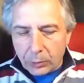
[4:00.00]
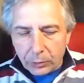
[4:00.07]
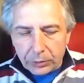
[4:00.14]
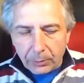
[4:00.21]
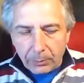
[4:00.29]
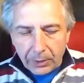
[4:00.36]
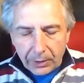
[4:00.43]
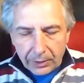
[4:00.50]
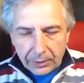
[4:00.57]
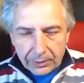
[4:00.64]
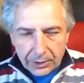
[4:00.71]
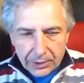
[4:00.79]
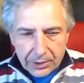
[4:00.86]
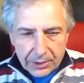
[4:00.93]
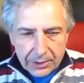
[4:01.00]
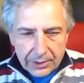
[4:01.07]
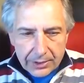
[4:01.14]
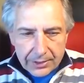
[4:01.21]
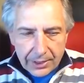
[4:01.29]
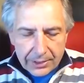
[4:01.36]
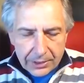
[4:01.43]
guckt doch mal in das
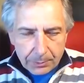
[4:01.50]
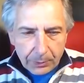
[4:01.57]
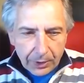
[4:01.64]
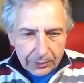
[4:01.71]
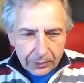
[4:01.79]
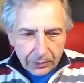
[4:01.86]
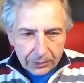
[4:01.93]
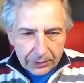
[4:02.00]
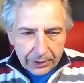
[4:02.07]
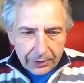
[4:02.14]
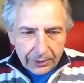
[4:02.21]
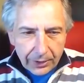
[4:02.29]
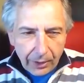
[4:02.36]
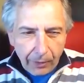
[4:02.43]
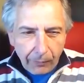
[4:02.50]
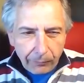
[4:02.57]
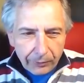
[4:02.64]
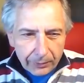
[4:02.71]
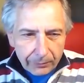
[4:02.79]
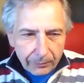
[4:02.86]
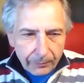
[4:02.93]
Gesetzblatt der DDR
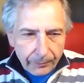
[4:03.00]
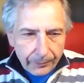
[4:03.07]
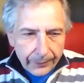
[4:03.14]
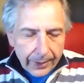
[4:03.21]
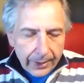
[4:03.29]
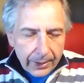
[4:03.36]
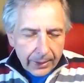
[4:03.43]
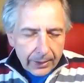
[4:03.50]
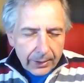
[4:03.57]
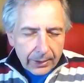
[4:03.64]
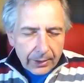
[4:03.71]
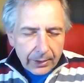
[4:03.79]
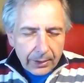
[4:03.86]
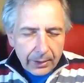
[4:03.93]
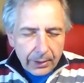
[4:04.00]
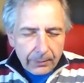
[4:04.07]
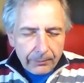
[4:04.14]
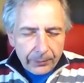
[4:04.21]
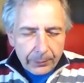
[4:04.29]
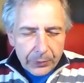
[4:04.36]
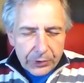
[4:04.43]
vom
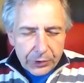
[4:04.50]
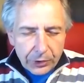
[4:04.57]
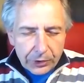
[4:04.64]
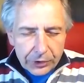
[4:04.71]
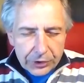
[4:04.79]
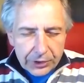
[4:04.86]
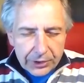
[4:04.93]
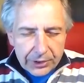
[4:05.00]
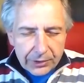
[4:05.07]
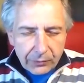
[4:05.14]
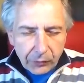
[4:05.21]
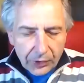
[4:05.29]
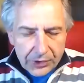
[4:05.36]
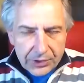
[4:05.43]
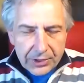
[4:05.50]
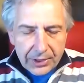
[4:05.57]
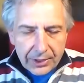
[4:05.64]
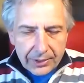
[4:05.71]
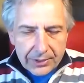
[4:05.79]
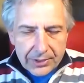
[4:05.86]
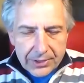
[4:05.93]
ähm, bezüglich des
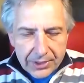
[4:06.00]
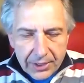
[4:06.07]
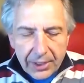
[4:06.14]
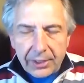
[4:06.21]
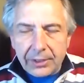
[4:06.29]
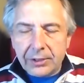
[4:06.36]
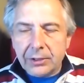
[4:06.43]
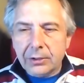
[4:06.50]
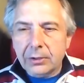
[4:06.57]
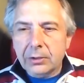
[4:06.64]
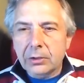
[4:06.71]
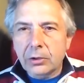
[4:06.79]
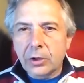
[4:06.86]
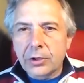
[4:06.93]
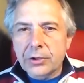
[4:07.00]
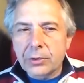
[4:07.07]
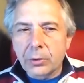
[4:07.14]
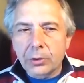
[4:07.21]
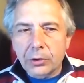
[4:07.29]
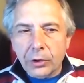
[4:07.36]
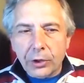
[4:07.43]

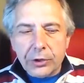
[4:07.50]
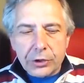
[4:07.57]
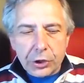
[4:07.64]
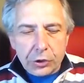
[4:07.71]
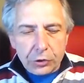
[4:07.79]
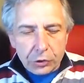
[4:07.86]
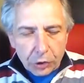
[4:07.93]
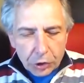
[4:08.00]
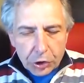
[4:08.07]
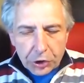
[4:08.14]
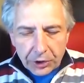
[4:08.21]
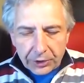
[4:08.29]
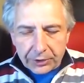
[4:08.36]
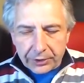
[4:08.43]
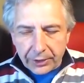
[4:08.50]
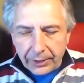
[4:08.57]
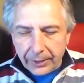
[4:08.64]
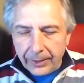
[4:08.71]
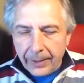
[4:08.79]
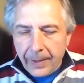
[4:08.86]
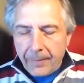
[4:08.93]
14.10.1990 und dort steht
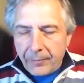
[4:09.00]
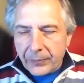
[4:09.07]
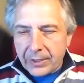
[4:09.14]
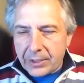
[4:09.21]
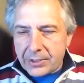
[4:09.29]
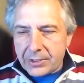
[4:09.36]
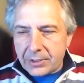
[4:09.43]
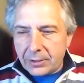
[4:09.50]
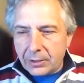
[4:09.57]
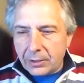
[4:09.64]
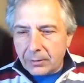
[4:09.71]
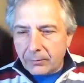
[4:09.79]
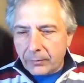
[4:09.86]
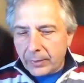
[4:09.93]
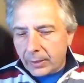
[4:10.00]
drin, dass äh,